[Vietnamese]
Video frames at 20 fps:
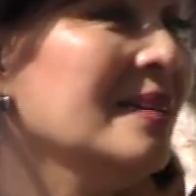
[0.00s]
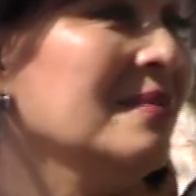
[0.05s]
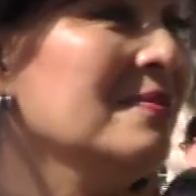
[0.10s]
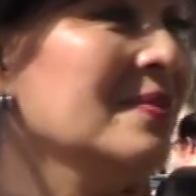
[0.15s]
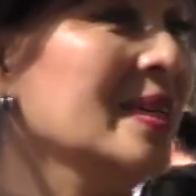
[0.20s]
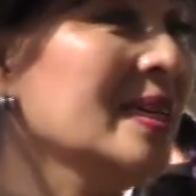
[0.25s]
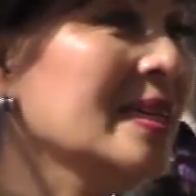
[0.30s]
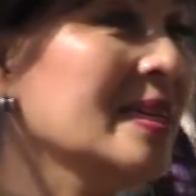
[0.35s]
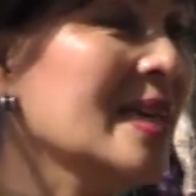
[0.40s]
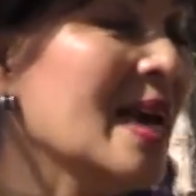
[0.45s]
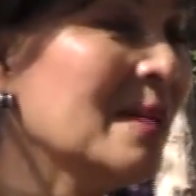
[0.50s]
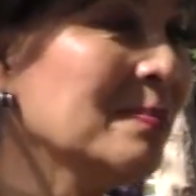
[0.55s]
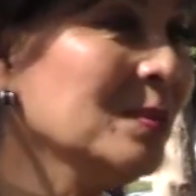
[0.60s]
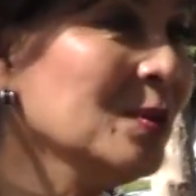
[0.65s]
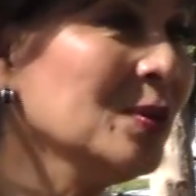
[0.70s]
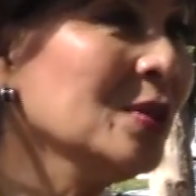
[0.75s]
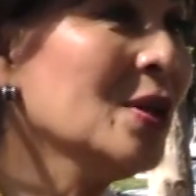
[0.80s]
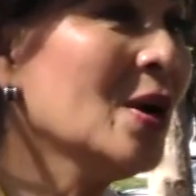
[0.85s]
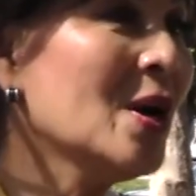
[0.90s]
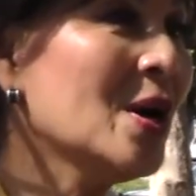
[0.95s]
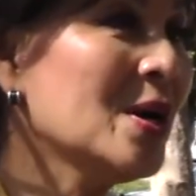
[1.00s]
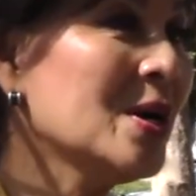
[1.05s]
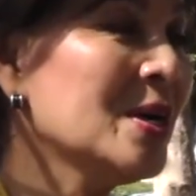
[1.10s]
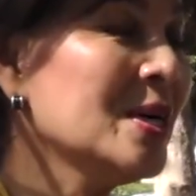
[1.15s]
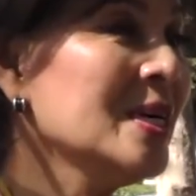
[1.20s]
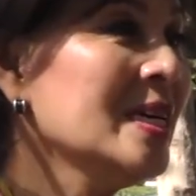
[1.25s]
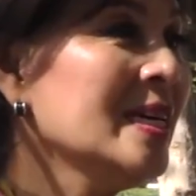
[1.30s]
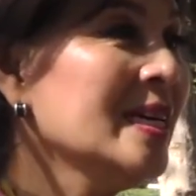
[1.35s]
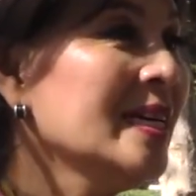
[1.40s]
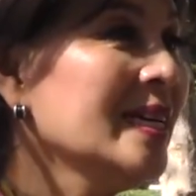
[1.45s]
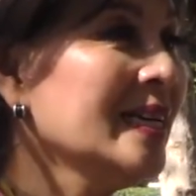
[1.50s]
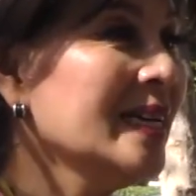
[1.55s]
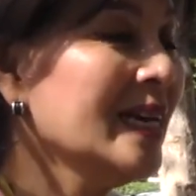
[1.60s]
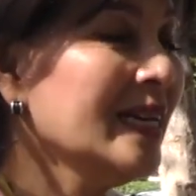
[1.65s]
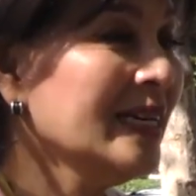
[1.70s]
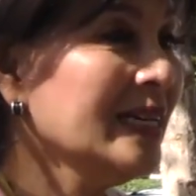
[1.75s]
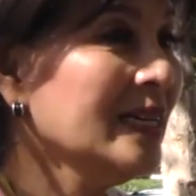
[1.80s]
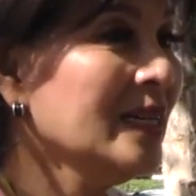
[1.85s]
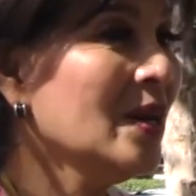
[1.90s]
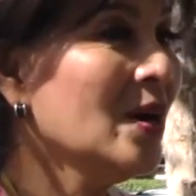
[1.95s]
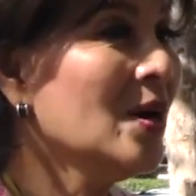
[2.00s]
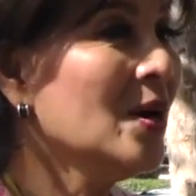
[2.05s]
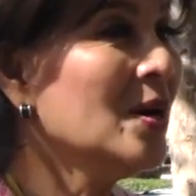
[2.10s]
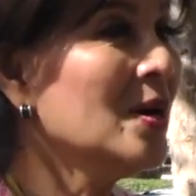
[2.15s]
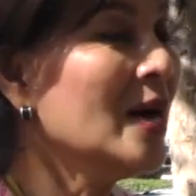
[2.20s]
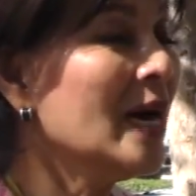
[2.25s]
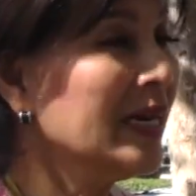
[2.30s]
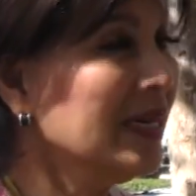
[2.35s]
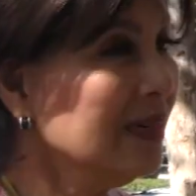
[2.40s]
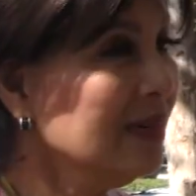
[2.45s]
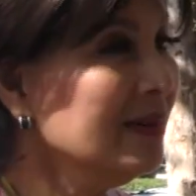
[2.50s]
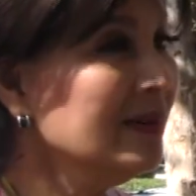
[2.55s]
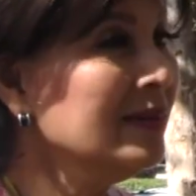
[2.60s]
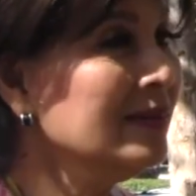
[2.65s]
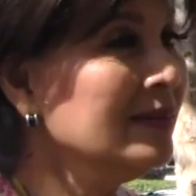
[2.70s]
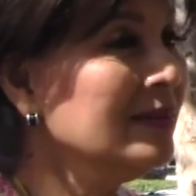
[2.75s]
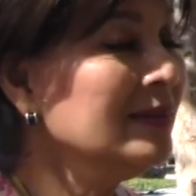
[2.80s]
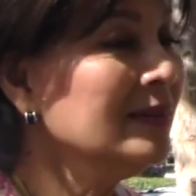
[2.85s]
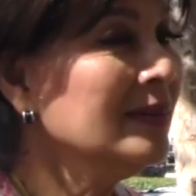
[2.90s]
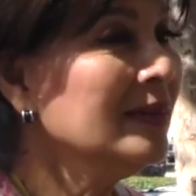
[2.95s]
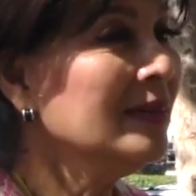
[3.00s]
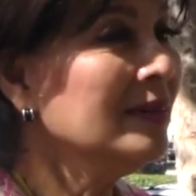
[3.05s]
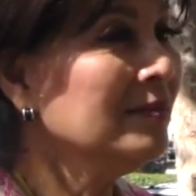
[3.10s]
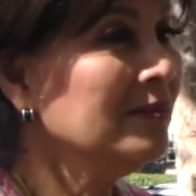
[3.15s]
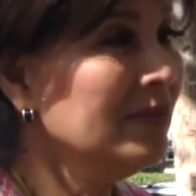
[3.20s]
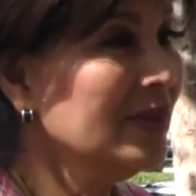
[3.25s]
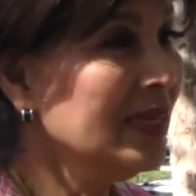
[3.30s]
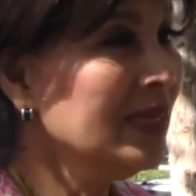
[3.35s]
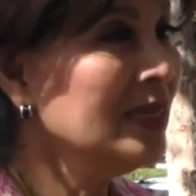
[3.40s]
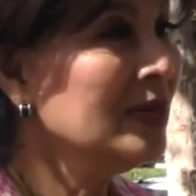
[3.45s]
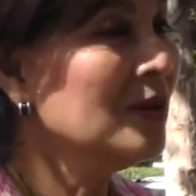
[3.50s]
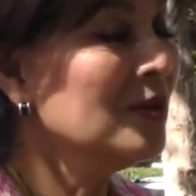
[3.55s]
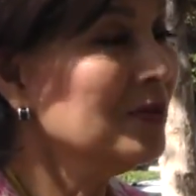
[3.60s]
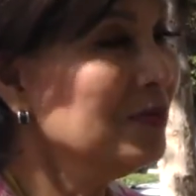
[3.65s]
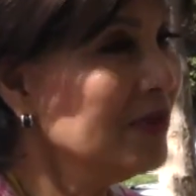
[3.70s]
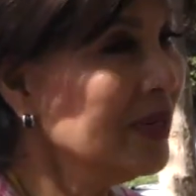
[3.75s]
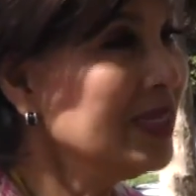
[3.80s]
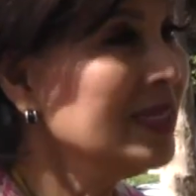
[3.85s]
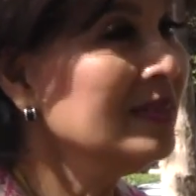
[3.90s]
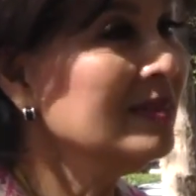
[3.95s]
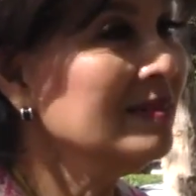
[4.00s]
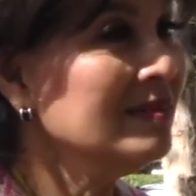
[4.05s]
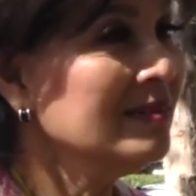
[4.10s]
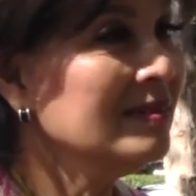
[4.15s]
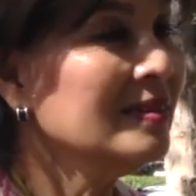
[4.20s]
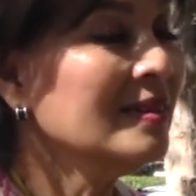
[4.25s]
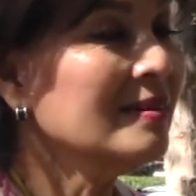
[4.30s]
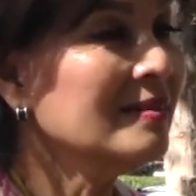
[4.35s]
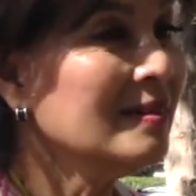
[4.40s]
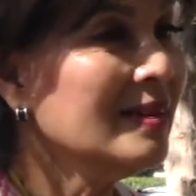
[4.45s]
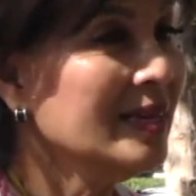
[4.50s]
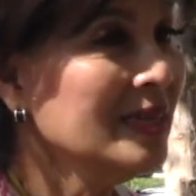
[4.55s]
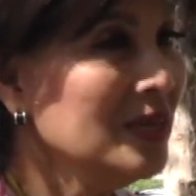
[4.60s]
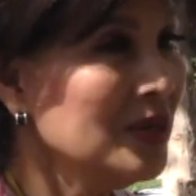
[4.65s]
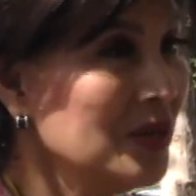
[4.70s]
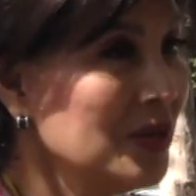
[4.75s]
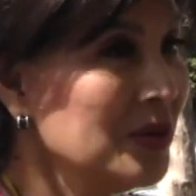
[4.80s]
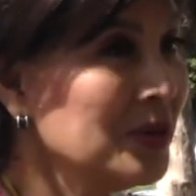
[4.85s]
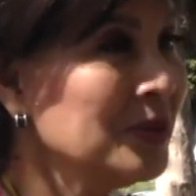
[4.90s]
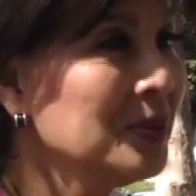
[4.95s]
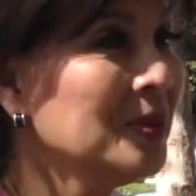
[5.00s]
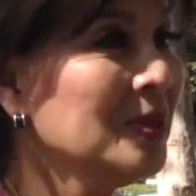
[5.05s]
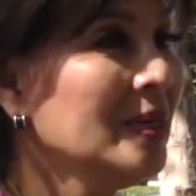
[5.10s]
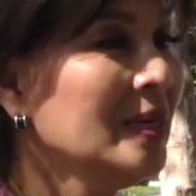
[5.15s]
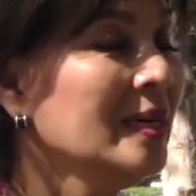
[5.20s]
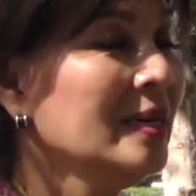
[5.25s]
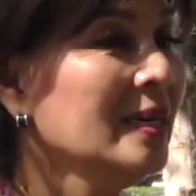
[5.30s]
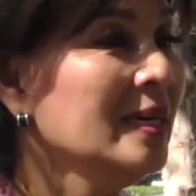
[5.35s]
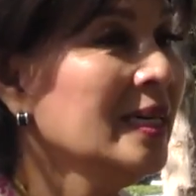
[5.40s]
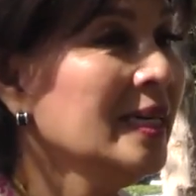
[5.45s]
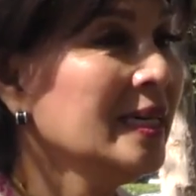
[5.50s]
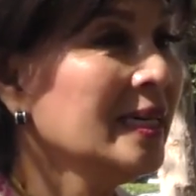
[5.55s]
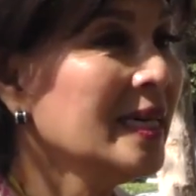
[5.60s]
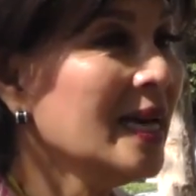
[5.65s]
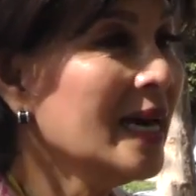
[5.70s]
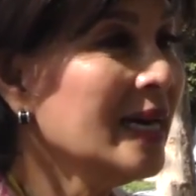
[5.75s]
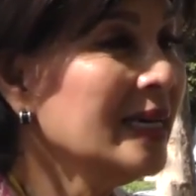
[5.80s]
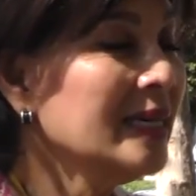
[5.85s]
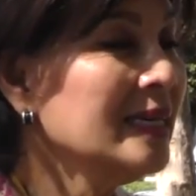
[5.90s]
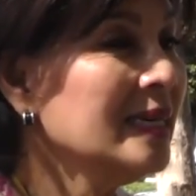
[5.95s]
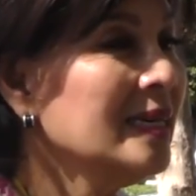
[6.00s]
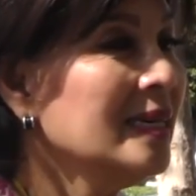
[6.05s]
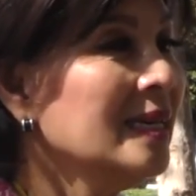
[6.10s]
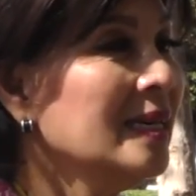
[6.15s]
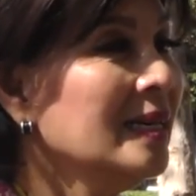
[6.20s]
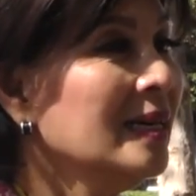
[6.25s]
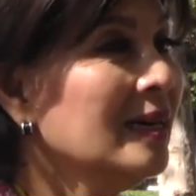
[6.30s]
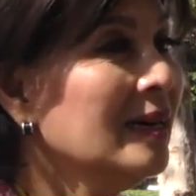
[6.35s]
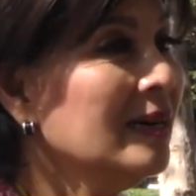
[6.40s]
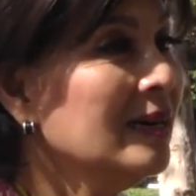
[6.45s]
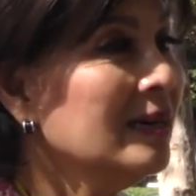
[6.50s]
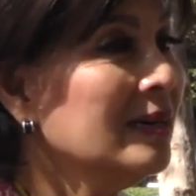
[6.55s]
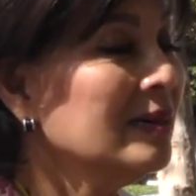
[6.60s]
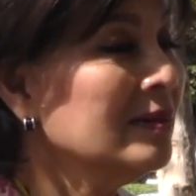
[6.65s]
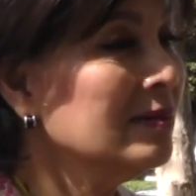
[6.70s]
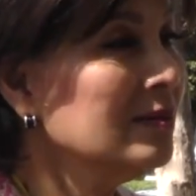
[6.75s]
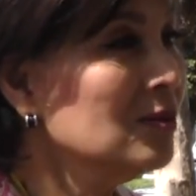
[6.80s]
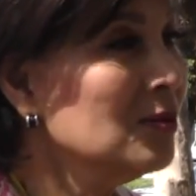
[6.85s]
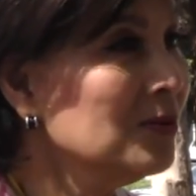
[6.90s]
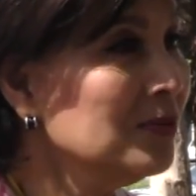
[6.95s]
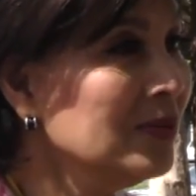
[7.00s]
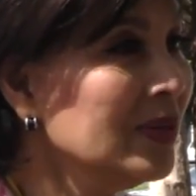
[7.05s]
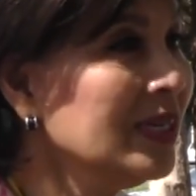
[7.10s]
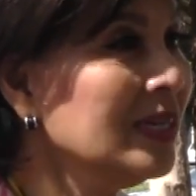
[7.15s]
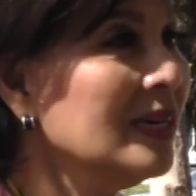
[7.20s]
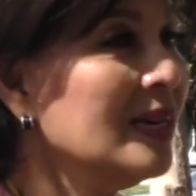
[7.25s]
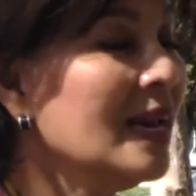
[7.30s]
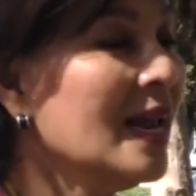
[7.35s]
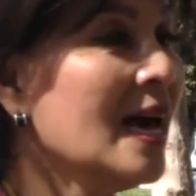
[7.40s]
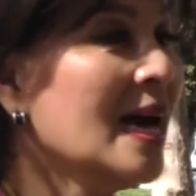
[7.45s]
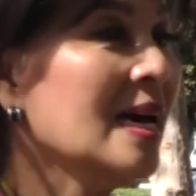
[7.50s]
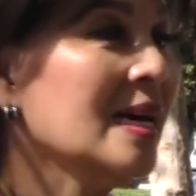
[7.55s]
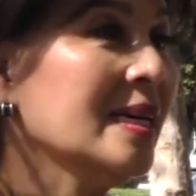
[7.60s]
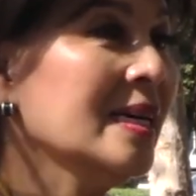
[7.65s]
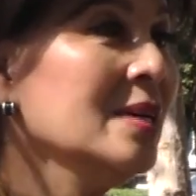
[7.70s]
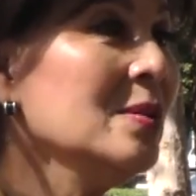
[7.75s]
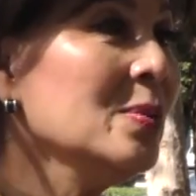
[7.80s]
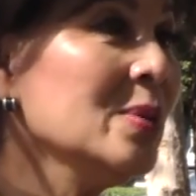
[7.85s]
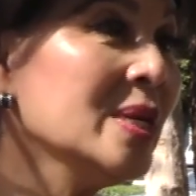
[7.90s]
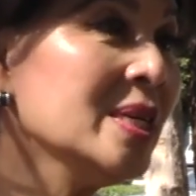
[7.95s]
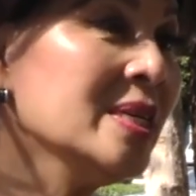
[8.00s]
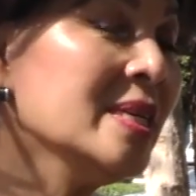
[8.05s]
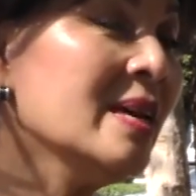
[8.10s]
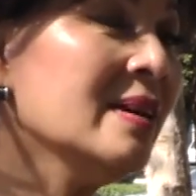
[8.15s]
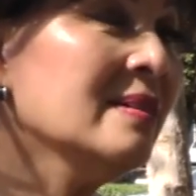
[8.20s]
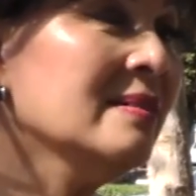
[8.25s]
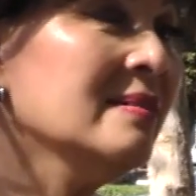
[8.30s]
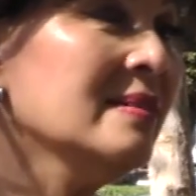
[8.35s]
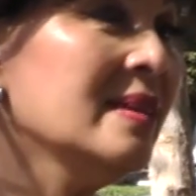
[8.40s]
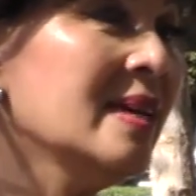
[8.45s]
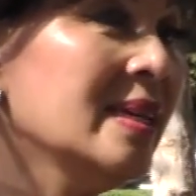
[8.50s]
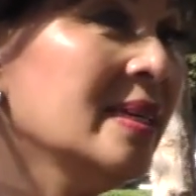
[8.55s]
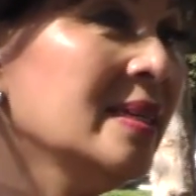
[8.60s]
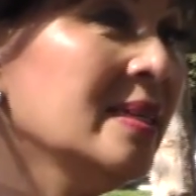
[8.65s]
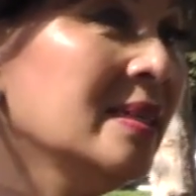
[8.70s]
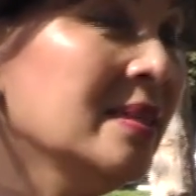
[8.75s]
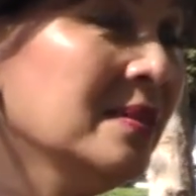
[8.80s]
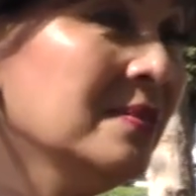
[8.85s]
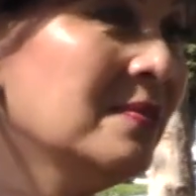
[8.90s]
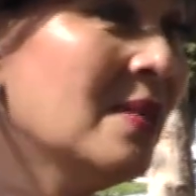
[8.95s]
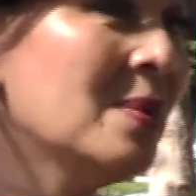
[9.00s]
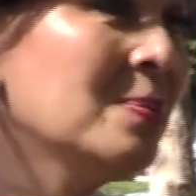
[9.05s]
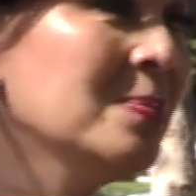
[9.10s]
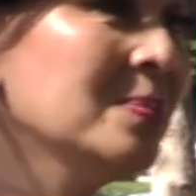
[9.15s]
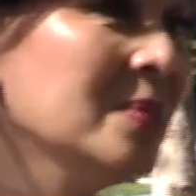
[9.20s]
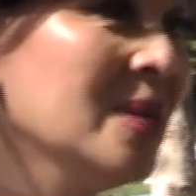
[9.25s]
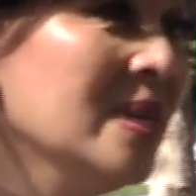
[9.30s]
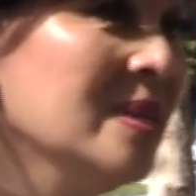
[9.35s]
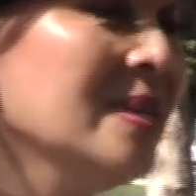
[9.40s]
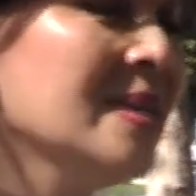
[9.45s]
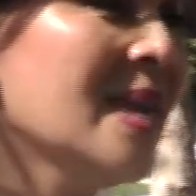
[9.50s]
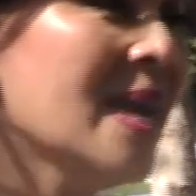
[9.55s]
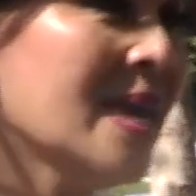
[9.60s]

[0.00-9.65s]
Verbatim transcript: cái việc giảm tuổi thọ này nó ảnh hưởng vì Covid rất là nhiều. Hiện nay à, Covid là cái nguyên nhân gây tử vong đứng